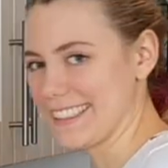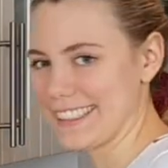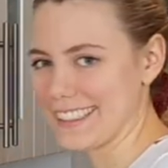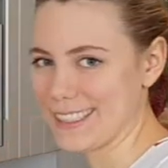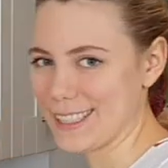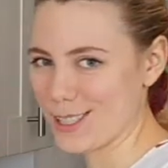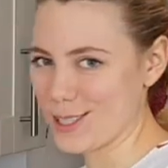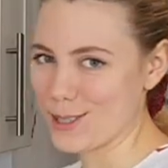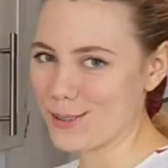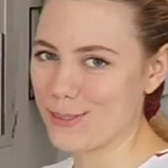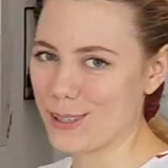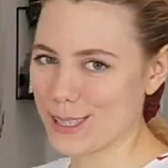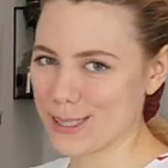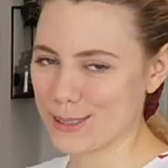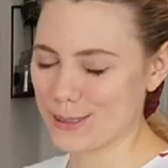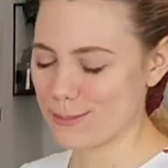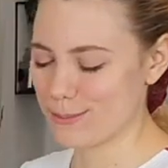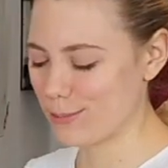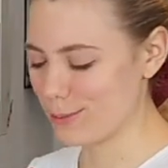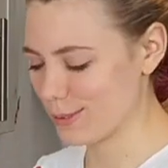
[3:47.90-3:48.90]
ist ja schon mal
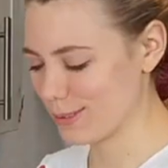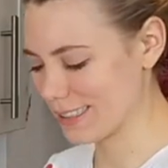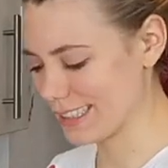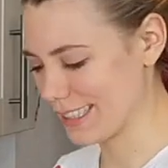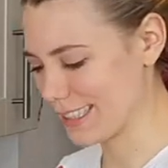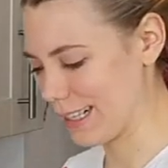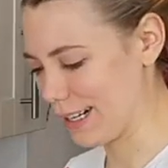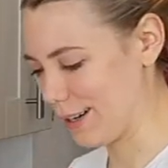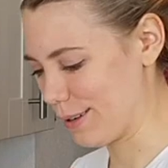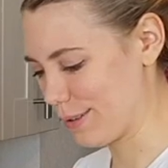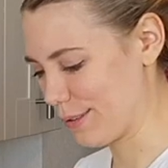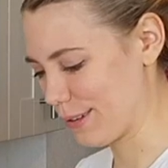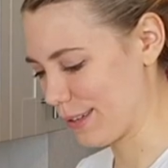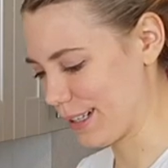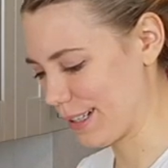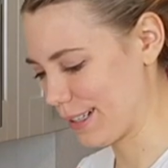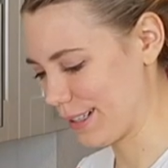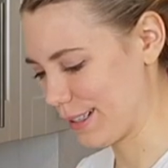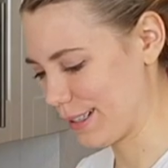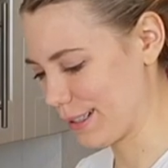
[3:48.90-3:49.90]
so ein Punkt, der auch
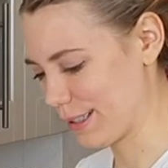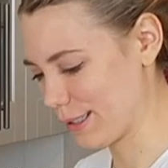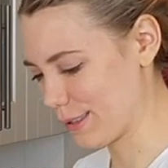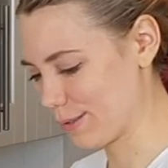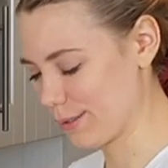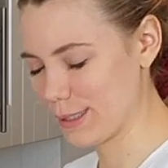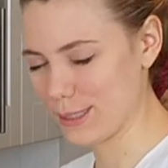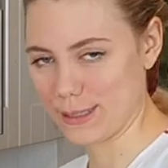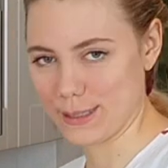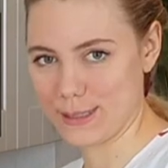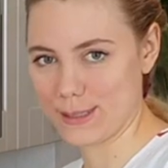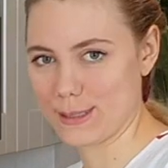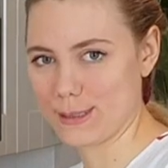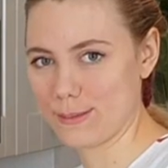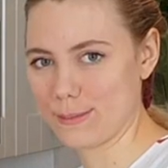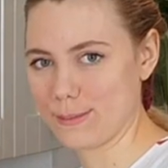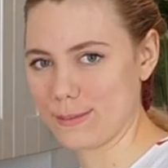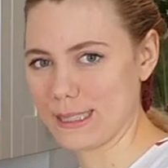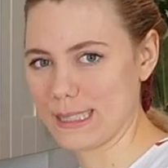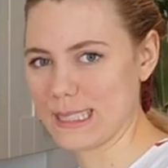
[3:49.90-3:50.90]
äh, durchaus
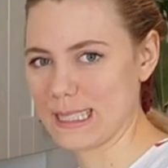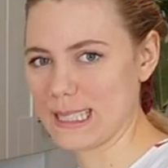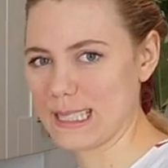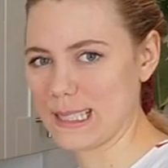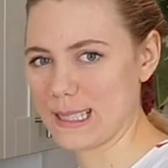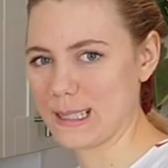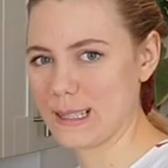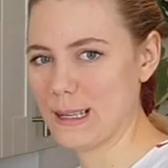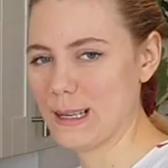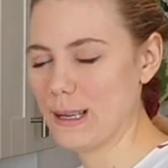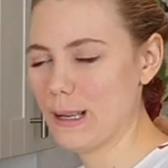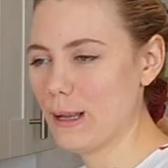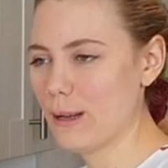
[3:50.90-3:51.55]
zu ein bisschen